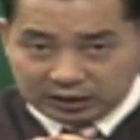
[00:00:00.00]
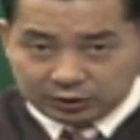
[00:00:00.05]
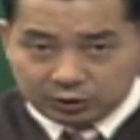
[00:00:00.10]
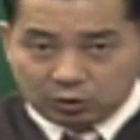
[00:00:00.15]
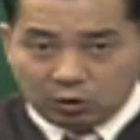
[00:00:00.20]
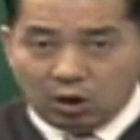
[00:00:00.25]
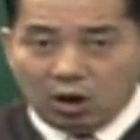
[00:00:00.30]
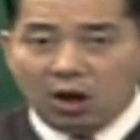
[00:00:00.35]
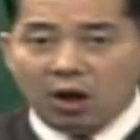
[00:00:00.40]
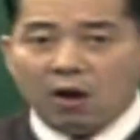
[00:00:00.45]

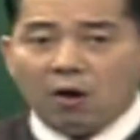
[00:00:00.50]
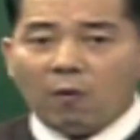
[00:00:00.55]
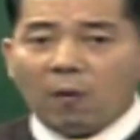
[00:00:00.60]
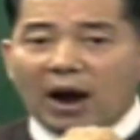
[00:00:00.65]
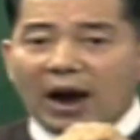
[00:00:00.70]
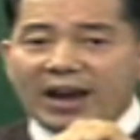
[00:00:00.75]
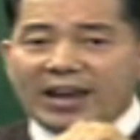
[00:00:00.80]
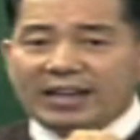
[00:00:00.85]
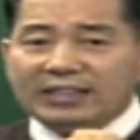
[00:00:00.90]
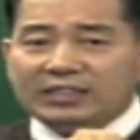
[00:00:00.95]
그리고
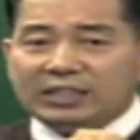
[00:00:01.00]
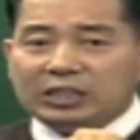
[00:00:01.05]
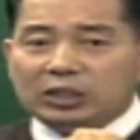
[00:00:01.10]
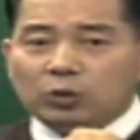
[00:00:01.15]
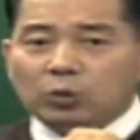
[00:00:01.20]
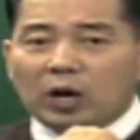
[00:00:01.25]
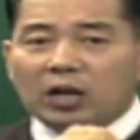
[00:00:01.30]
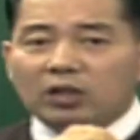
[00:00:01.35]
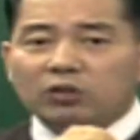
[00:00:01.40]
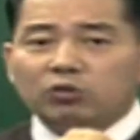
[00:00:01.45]
화의
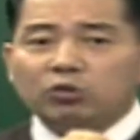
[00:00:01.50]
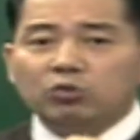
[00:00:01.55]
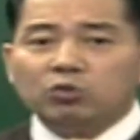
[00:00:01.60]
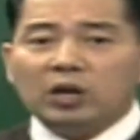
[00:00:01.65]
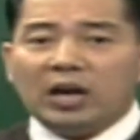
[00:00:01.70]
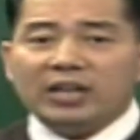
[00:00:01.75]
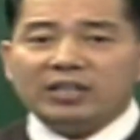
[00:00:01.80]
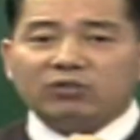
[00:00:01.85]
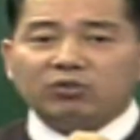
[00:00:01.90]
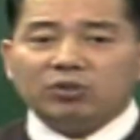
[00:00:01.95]
지지와
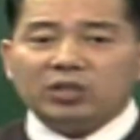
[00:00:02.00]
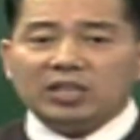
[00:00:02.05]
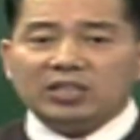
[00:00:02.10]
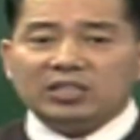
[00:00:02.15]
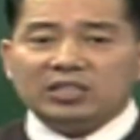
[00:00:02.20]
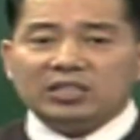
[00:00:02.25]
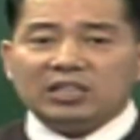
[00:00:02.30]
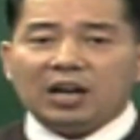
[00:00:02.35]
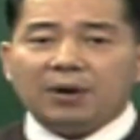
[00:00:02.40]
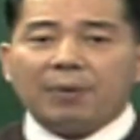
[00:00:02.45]
수와의 수의
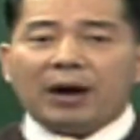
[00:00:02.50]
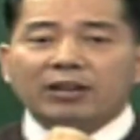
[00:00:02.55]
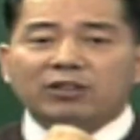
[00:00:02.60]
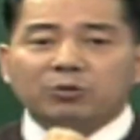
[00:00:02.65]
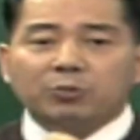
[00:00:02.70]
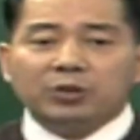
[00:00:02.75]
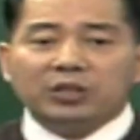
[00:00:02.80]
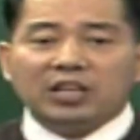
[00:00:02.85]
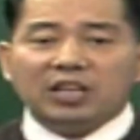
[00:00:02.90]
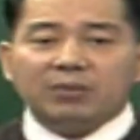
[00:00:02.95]
지지가
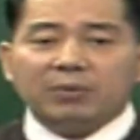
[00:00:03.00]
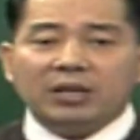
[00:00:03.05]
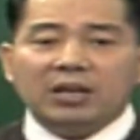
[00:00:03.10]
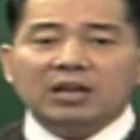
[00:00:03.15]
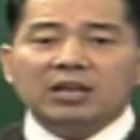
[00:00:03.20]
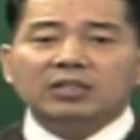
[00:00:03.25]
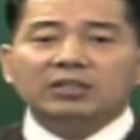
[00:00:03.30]
마주보는 개념이